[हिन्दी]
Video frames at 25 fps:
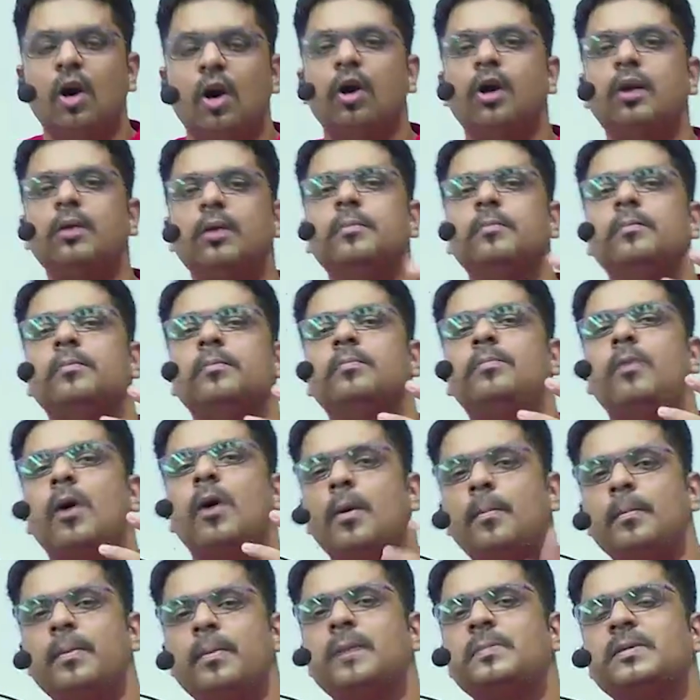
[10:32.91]
और
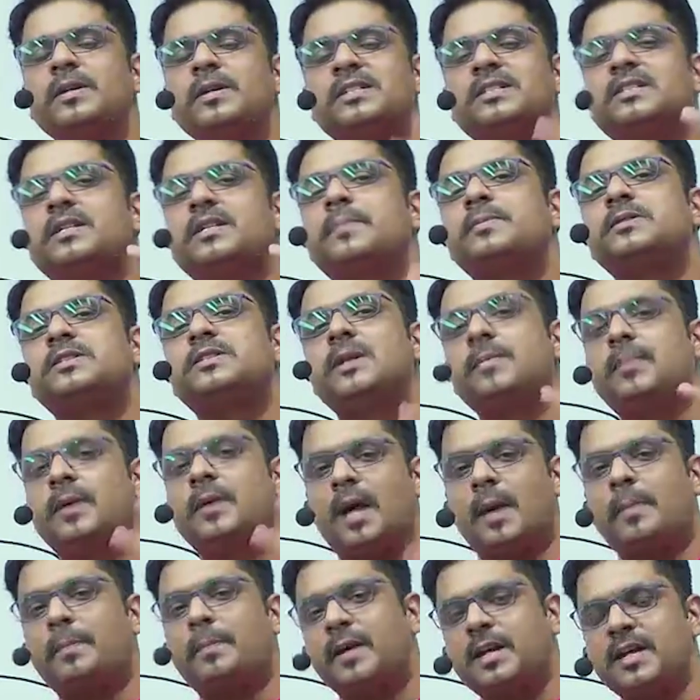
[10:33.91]
बॉम्बे में सबसे
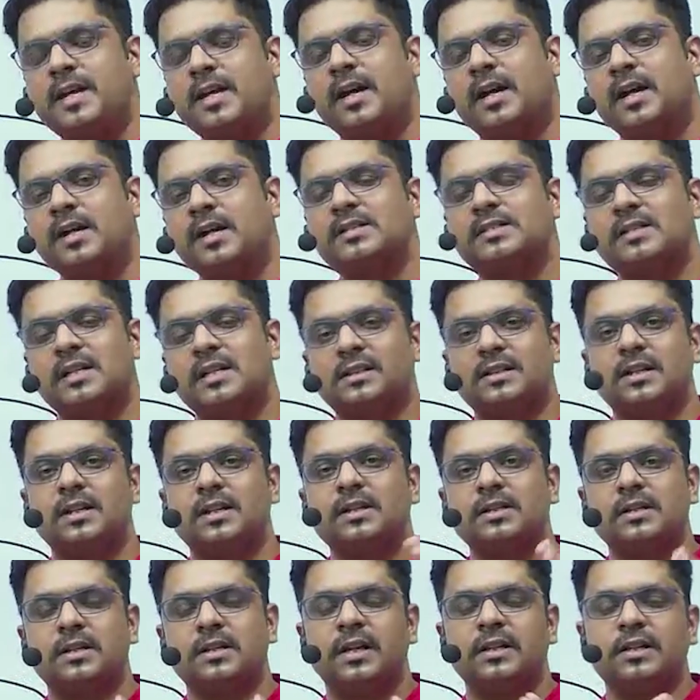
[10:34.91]
बड़ा पढ़िएगा सत्तर
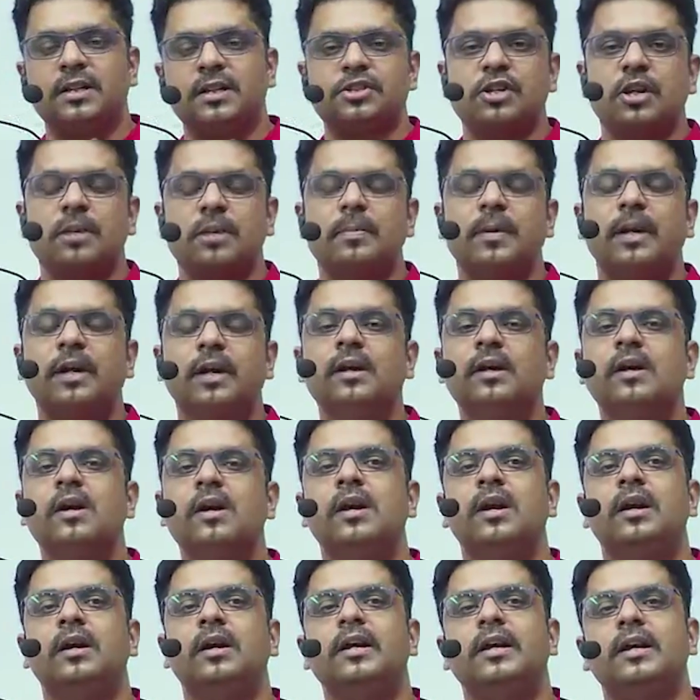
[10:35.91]
के दशक में
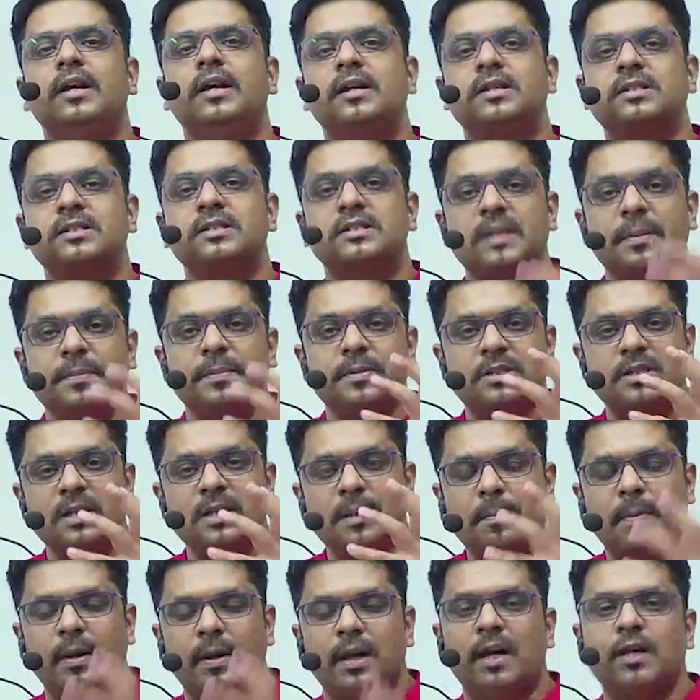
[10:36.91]
ठीक है सबसे
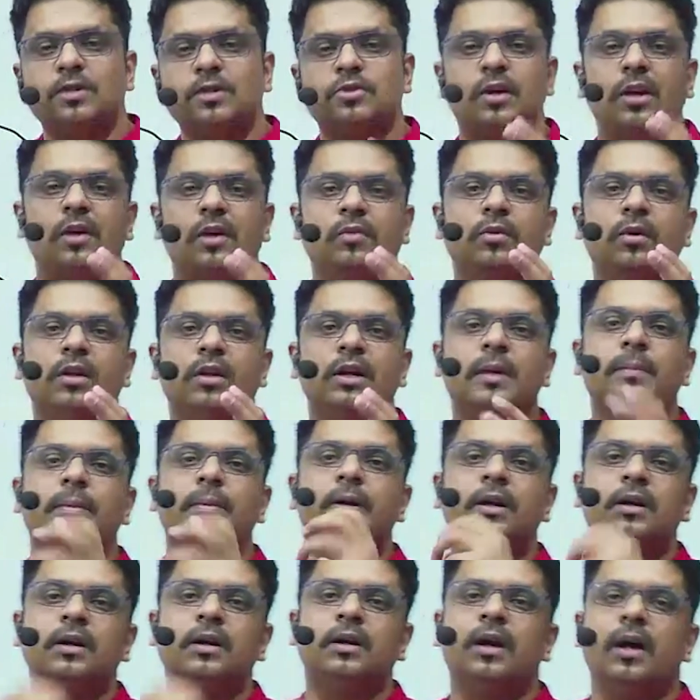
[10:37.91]
बड़ा जो है वो लेबर